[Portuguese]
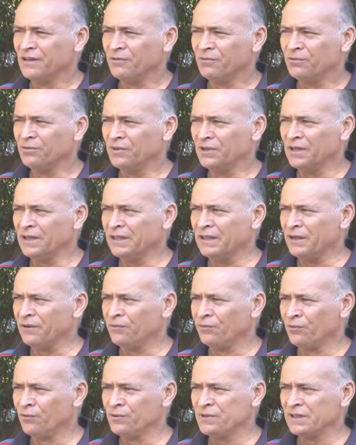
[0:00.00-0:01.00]
com tanta
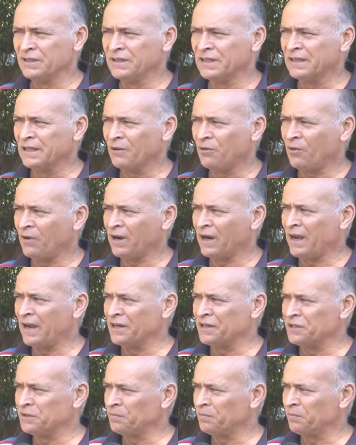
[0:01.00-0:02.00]
força e tanta
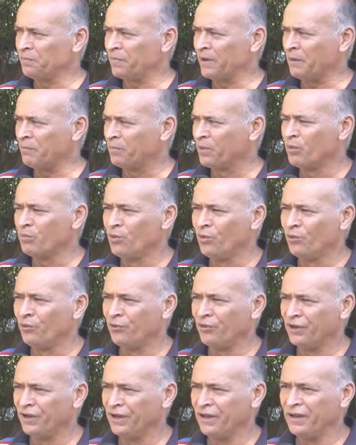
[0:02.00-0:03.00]
coragem para
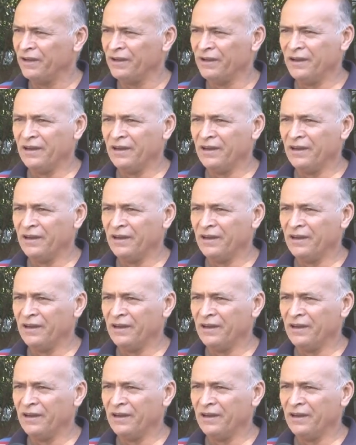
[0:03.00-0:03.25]
promover